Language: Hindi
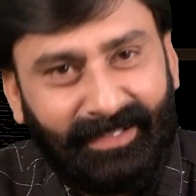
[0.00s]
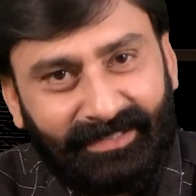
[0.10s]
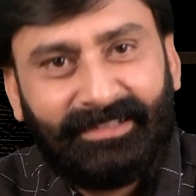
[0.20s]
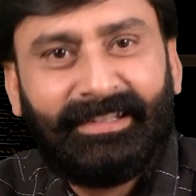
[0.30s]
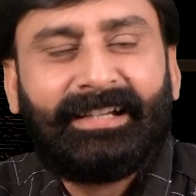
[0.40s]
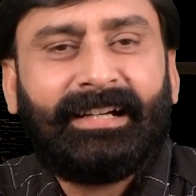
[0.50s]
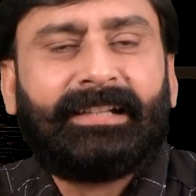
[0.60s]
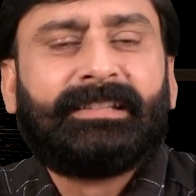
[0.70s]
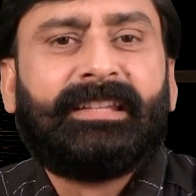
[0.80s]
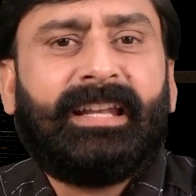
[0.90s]
नाजिन देखा
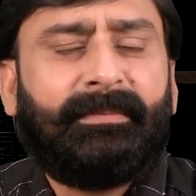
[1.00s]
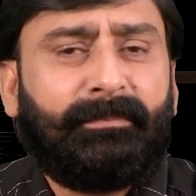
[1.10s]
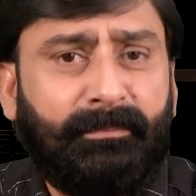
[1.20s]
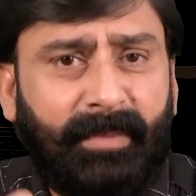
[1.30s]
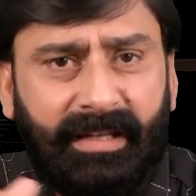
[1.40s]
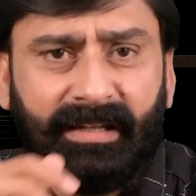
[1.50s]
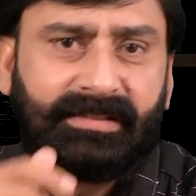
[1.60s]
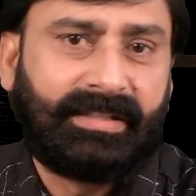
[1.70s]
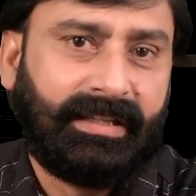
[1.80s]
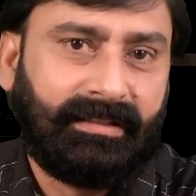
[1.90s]
कितने मेहनत
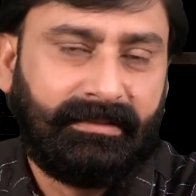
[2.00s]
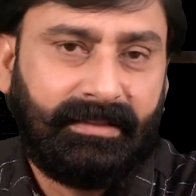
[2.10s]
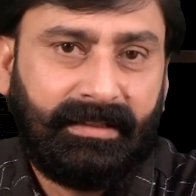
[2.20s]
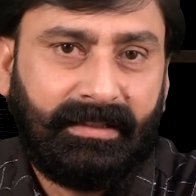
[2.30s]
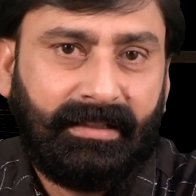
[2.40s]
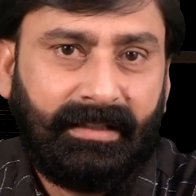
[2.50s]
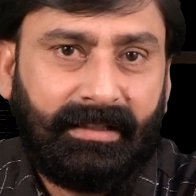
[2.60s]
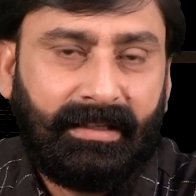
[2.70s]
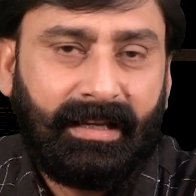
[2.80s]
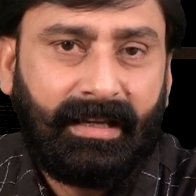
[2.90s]
से
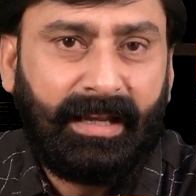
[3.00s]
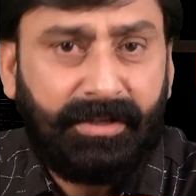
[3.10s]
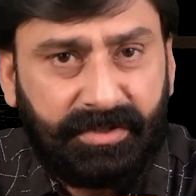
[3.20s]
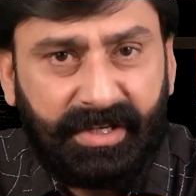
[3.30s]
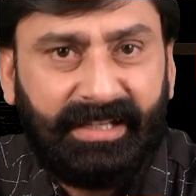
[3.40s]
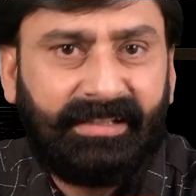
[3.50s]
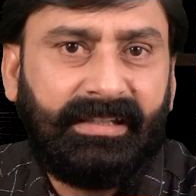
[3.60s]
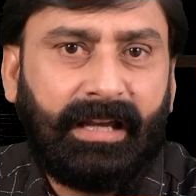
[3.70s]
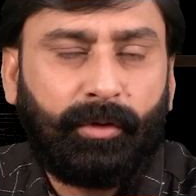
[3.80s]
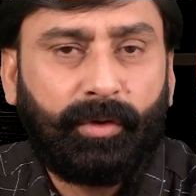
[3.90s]
इंटरटेन
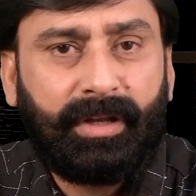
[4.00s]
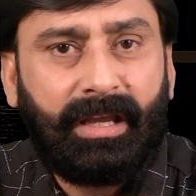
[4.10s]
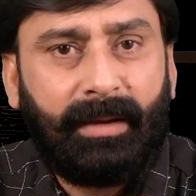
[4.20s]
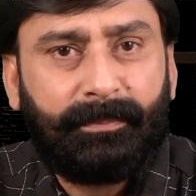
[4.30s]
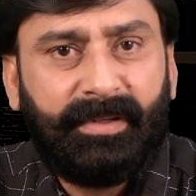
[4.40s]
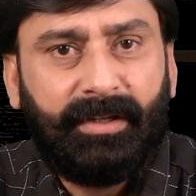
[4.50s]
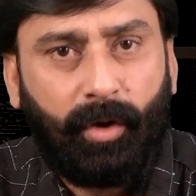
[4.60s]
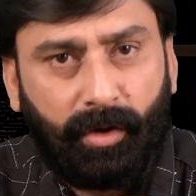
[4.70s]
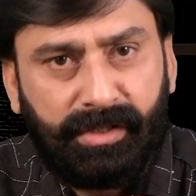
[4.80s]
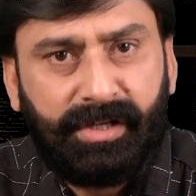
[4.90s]
किया उन्होंने अपनी
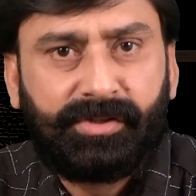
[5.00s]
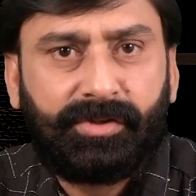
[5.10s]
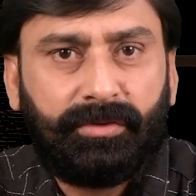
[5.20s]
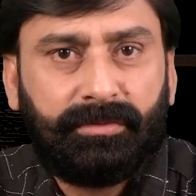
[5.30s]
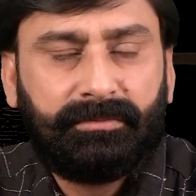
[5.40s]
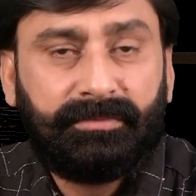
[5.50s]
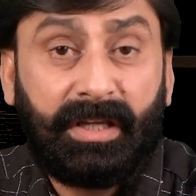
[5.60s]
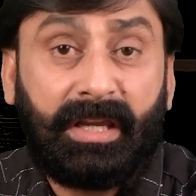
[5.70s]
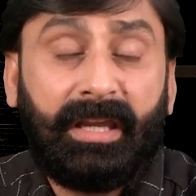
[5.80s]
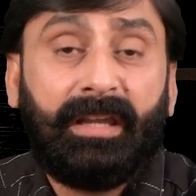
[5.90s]
ऑडियंस को
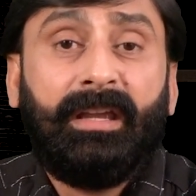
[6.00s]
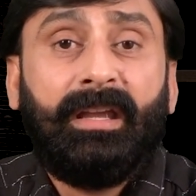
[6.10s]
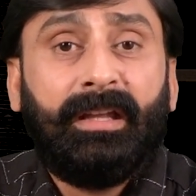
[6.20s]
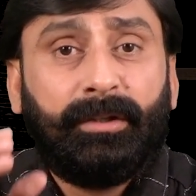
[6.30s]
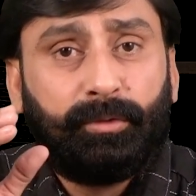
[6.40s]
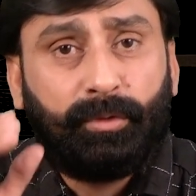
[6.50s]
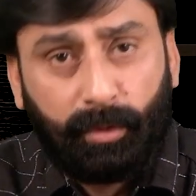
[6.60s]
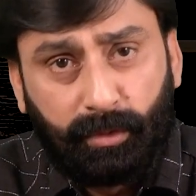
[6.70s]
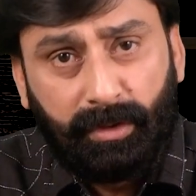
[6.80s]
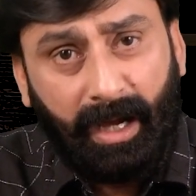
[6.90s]
देखें
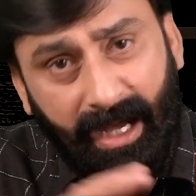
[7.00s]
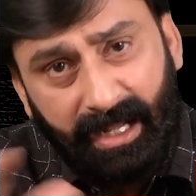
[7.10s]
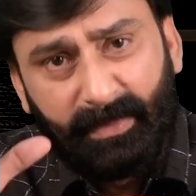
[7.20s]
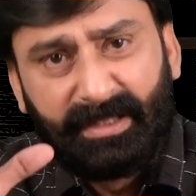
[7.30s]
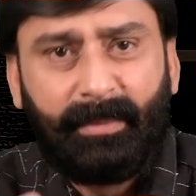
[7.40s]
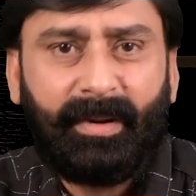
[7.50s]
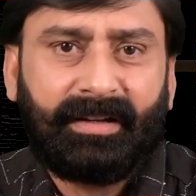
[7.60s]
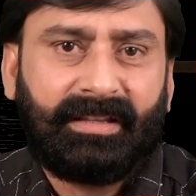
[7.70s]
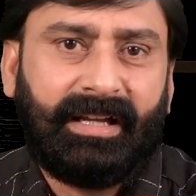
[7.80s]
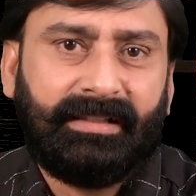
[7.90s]
दुख हर बंदा
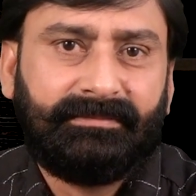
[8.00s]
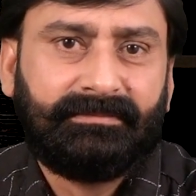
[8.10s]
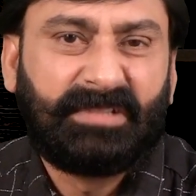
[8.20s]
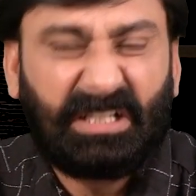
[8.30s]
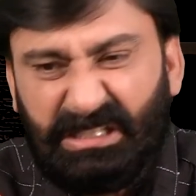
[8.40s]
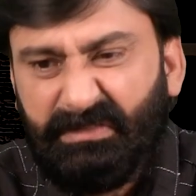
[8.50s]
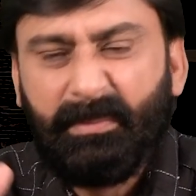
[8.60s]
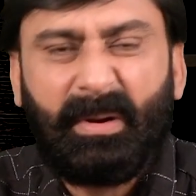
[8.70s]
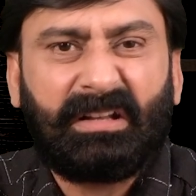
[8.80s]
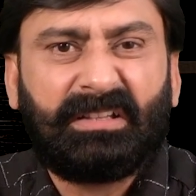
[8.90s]
बांटता है
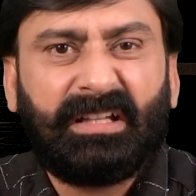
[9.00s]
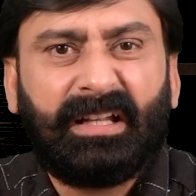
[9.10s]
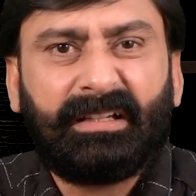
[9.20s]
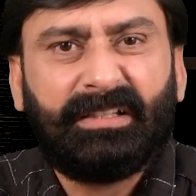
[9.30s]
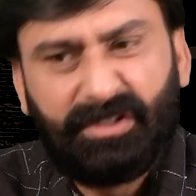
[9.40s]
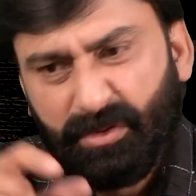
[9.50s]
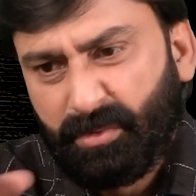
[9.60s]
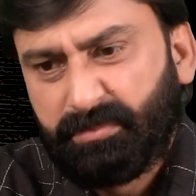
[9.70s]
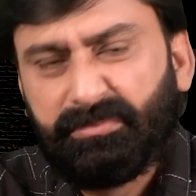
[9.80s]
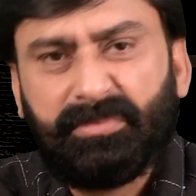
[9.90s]
तकलीफ़ें बांटता है किसी को